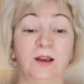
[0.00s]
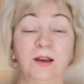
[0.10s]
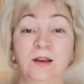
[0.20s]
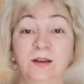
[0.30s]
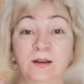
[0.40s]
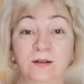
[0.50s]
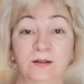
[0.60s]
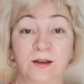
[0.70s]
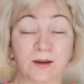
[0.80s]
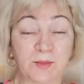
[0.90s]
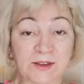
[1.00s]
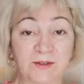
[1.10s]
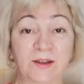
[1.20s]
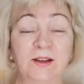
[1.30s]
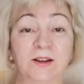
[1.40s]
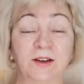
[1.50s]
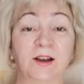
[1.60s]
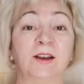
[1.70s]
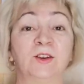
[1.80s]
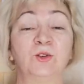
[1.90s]
И я позвонила на
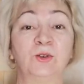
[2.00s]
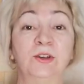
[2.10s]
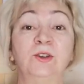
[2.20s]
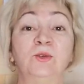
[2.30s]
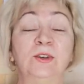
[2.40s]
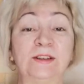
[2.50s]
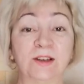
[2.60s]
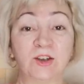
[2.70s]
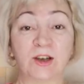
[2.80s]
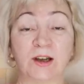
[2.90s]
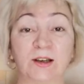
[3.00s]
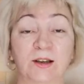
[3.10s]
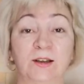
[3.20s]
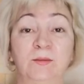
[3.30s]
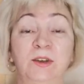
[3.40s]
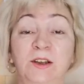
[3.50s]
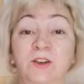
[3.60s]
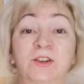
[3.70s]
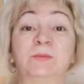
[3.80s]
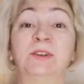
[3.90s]
горячую линию изначально, и мне
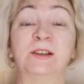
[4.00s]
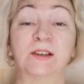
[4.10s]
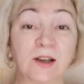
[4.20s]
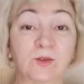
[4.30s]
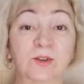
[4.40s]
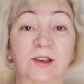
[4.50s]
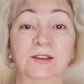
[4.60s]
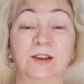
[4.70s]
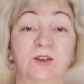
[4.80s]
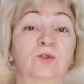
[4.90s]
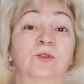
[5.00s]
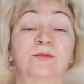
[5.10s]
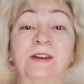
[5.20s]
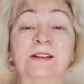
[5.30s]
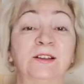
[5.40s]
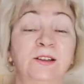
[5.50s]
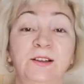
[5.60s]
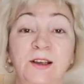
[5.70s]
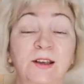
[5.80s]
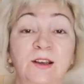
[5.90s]
должны были сразу сказать, что с вас эти
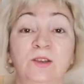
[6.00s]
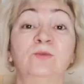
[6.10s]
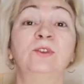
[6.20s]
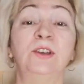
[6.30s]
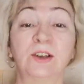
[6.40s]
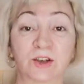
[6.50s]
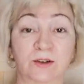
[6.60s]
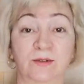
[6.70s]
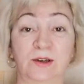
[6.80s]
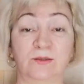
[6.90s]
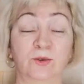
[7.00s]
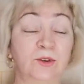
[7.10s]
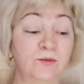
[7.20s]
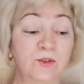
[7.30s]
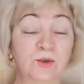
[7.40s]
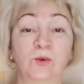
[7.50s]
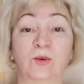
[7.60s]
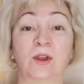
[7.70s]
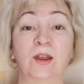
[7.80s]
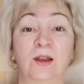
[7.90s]
деньги не удерживали, вот и
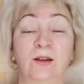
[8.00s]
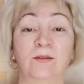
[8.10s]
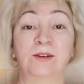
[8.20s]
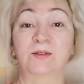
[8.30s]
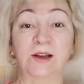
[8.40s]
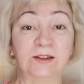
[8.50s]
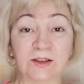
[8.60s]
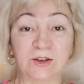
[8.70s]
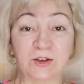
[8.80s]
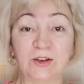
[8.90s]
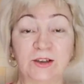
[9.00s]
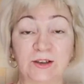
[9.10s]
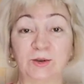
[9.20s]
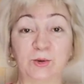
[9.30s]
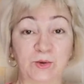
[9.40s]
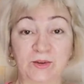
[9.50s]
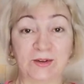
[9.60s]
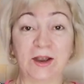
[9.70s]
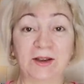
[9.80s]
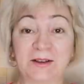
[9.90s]
все. Возврата не ждите, то
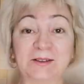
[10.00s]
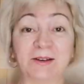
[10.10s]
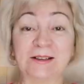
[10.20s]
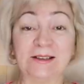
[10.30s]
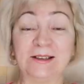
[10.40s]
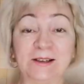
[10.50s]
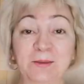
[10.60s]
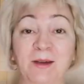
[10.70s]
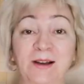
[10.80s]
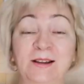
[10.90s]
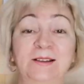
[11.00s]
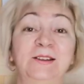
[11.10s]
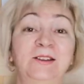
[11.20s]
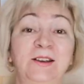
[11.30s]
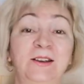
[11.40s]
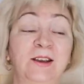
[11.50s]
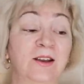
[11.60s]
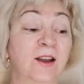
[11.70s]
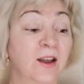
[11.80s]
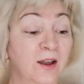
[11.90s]
есть с вас не снимали эти
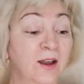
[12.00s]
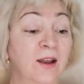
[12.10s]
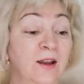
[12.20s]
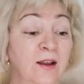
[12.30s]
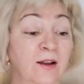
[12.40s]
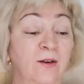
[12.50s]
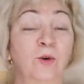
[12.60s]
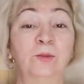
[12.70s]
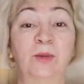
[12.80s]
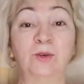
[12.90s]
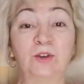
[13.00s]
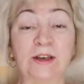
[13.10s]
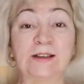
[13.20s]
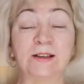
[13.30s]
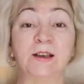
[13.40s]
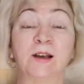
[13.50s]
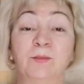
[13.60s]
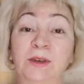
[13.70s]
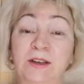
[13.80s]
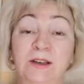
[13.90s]
деньги. Вот, получается,
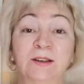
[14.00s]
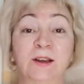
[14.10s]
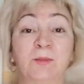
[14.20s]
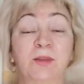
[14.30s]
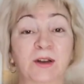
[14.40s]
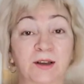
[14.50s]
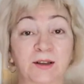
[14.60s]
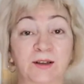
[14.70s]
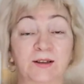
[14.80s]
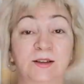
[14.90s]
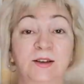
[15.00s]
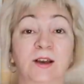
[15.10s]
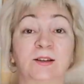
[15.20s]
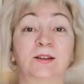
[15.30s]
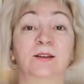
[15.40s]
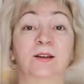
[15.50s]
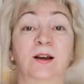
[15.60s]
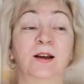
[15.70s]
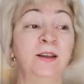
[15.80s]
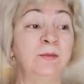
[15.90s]
некомпетентные операторы сидят.
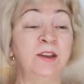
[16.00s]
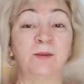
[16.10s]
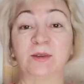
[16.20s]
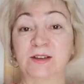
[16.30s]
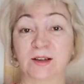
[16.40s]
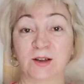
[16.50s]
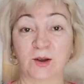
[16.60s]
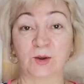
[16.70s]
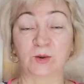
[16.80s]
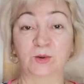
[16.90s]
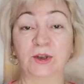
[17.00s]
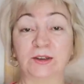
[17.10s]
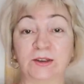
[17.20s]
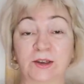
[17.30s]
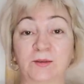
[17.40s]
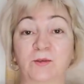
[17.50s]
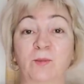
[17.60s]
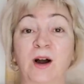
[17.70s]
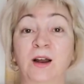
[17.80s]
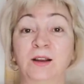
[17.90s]
А они меня посылают куда-то там в
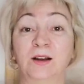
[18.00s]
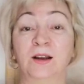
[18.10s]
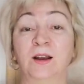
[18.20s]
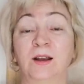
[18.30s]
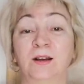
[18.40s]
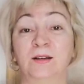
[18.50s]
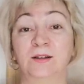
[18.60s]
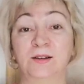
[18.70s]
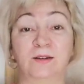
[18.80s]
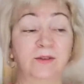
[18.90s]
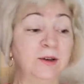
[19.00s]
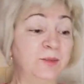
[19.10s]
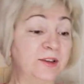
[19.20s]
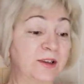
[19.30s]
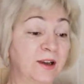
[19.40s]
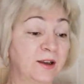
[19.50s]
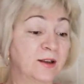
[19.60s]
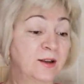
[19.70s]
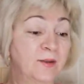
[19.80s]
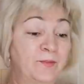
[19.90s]
банк за
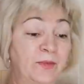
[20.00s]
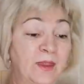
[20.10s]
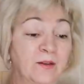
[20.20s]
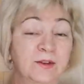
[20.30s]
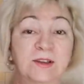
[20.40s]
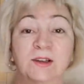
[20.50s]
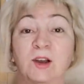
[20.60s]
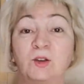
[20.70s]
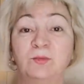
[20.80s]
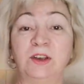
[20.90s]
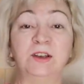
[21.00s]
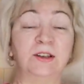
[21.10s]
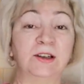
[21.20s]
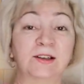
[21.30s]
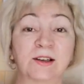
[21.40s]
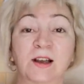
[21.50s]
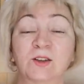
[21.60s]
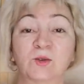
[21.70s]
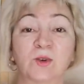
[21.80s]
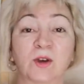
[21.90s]
выпиской – высылают мне
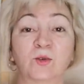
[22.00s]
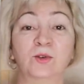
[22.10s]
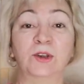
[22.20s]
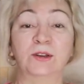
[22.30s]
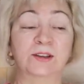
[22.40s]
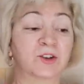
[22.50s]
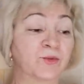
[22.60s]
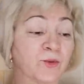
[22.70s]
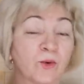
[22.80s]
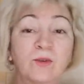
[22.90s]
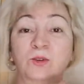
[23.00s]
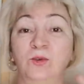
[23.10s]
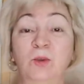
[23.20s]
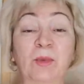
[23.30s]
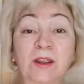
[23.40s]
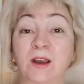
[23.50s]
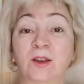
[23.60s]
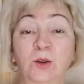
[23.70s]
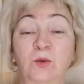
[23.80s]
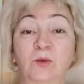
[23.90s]
детализацию какую-то зашифрованную,
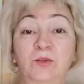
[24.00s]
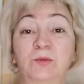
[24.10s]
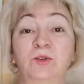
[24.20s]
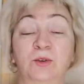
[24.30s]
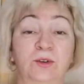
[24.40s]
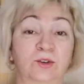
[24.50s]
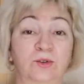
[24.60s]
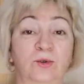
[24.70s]
непонятную, в общем, черти